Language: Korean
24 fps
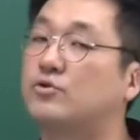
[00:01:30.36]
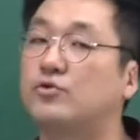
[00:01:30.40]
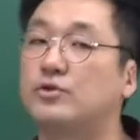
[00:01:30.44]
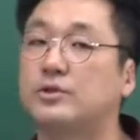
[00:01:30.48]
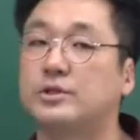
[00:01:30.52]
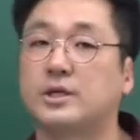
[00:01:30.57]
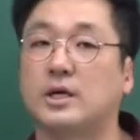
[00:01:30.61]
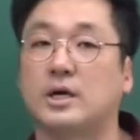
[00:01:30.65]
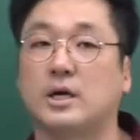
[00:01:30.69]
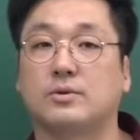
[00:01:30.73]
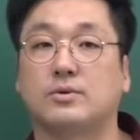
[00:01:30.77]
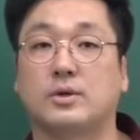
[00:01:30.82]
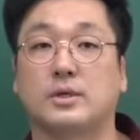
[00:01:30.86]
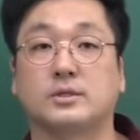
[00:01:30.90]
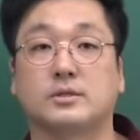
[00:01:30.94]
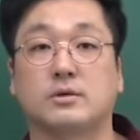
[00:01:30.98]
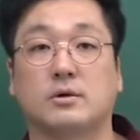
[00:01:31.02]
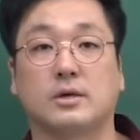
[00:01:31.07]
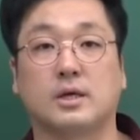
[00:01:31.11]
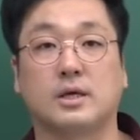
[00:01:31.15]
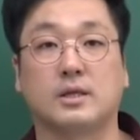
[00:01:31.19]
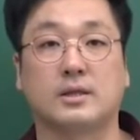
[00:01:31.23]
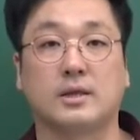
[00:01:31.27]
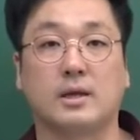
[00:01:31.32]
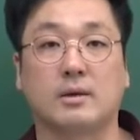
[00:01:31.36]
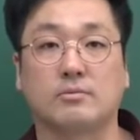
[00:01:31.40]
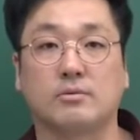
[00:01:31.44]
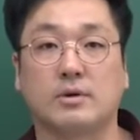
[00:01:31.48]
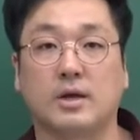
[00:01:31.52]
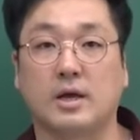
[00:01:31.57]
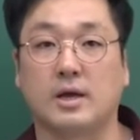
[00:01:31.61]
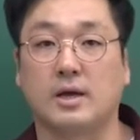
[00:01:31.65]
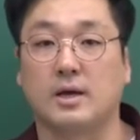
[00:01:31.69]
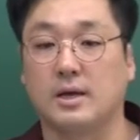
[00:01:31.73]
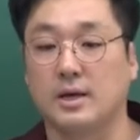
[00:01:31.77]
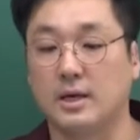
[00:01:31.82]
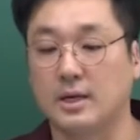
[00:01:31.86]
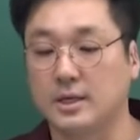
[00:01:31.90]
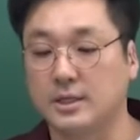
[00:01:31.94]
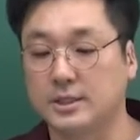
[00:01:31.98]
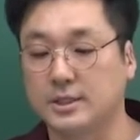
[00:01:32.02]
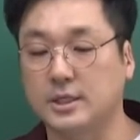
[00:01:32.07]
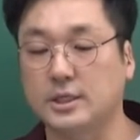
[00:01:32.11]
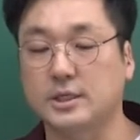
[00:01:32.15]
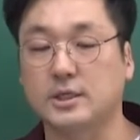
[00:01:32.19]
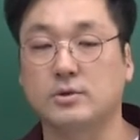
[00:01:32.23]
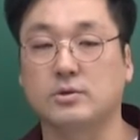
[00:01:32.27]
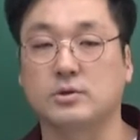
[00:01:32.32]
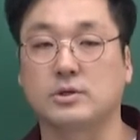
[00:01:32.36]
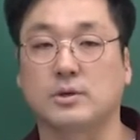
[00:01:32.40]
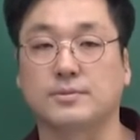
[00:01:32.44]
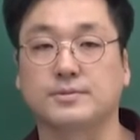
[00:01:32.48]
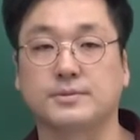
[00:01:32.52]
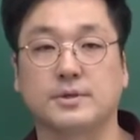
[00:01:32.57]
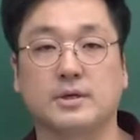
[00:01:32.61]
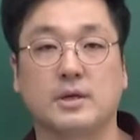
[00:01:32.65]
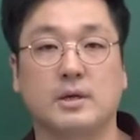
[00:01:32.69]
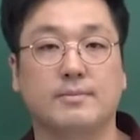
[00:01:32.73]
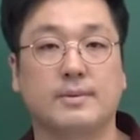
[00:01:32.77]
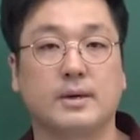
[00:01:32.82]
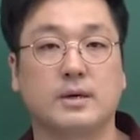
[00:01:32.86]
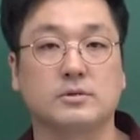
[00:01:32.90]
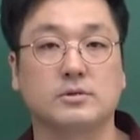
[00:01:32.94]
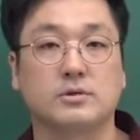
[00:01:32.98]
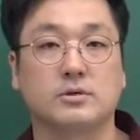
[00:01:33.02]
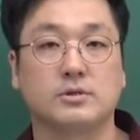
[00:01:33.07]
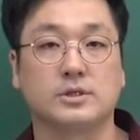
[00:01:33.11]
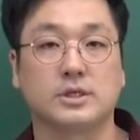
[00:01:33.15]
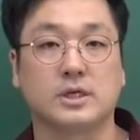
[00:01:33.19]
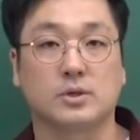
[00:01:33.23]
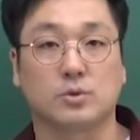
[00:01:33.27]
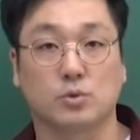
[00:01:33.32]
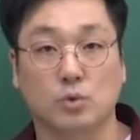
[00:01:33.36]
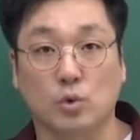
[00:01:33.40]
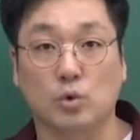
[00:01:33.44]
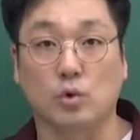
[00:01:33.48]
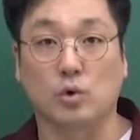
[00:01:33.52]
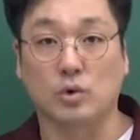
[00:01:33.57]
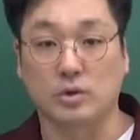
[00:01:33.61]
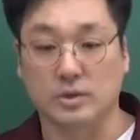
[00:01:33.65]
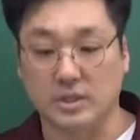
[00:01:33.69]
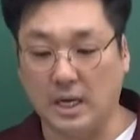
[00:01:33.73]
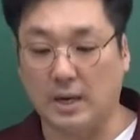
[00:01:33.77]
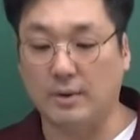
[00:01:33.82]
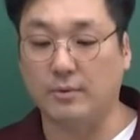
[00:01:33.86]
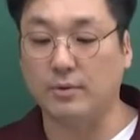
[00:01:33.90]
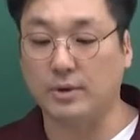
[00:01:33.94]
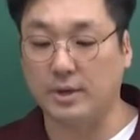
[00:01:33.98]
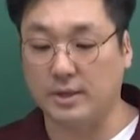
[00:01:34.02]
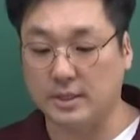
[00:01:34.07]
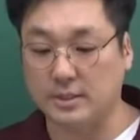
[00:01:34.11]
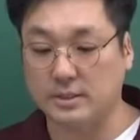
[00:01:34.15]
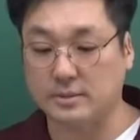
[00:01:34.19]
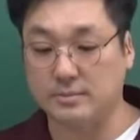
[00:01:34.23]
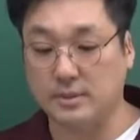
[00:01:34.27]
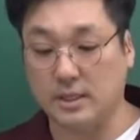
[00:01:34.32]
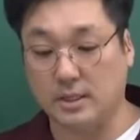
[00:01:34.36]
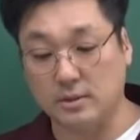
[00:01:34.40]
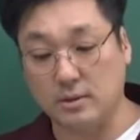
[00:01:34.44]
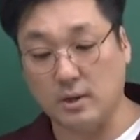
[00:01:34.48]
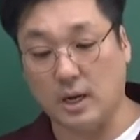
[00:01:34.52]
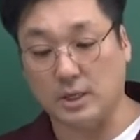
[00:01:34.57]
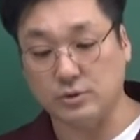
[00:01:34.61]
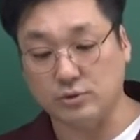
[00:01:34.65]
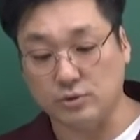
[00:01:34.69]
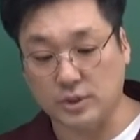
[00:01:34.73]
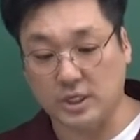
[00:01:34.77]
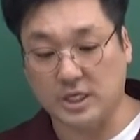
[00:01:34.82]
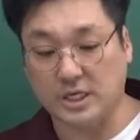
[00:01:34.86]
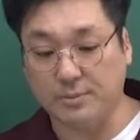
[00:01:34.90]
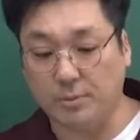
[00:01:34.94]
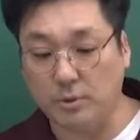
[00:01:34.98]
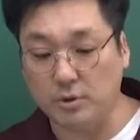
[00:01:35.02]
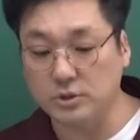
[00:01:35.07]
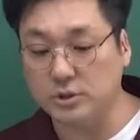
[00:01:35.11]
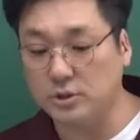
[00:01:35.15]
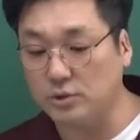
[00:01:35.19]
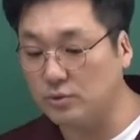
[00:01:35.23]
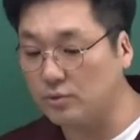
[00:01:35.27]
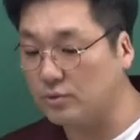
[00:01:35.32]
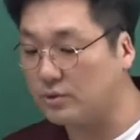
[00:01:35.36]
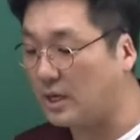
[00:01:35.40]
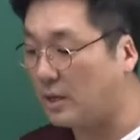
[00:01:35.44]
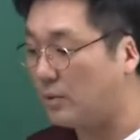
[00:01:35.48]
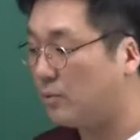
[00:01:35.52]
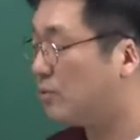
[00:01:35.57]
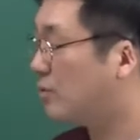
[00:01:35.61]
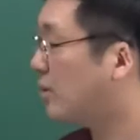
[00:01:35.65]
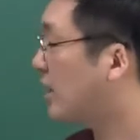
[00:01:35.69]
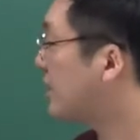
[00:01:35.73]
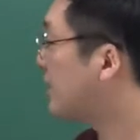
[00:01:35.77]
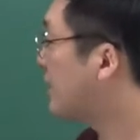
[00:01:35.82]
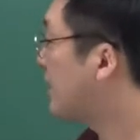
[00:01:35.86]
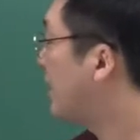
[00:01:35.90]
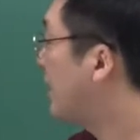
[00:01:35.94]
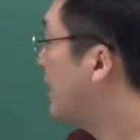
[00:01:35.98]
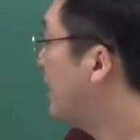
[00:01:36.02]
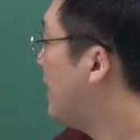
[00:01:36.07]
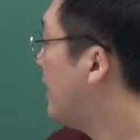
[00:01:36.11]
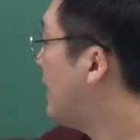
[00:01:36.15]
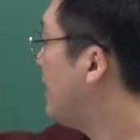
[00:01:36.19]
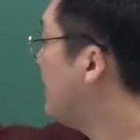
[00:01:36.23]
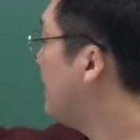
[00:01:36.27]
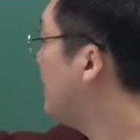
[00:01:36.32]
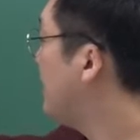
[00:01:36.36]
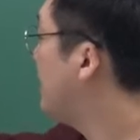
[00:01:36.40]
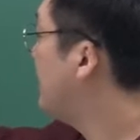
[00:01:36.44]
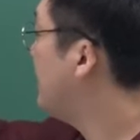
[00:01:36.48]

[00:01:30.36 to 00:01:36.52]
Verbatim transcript: 출제가 됐었기 때문에 실제로 접선의 방정식이 또 나오게 됐습니다. 그래서 아주 기본적으로 나온 것 같아.